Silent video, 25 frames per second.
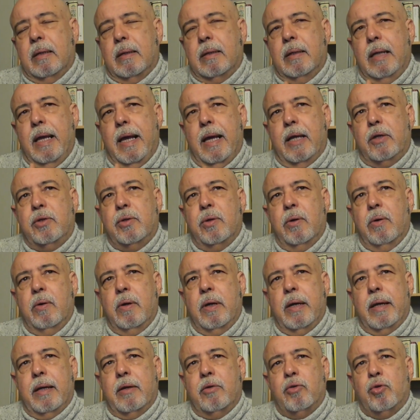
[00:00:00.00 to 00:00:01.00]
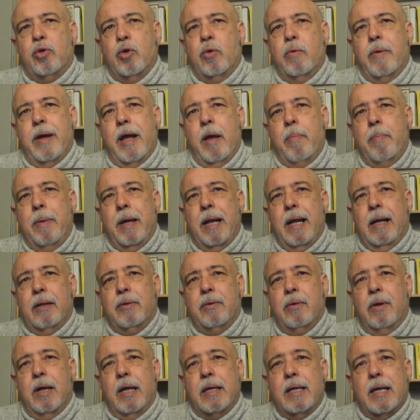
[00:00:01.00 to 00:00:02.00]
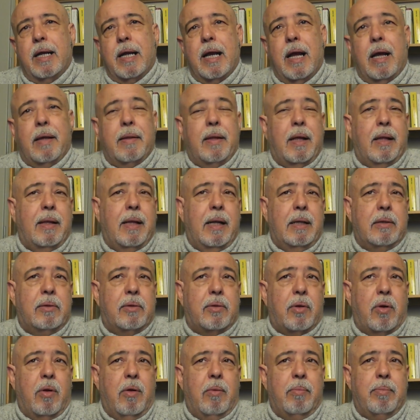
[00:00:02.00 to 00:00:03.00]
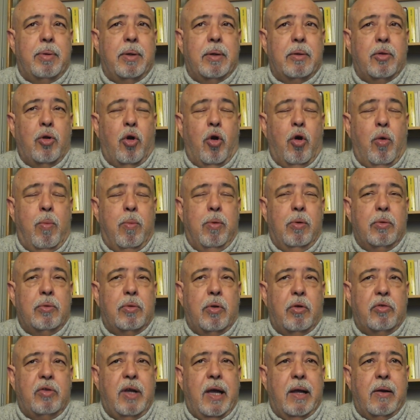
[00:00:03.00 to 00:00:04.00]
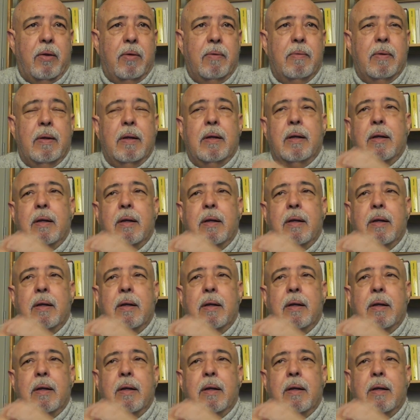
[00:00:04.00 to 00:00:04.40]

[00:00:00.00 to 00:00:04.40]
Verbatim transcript: De hecho, estuve esperando la llegada del Trump 2.0.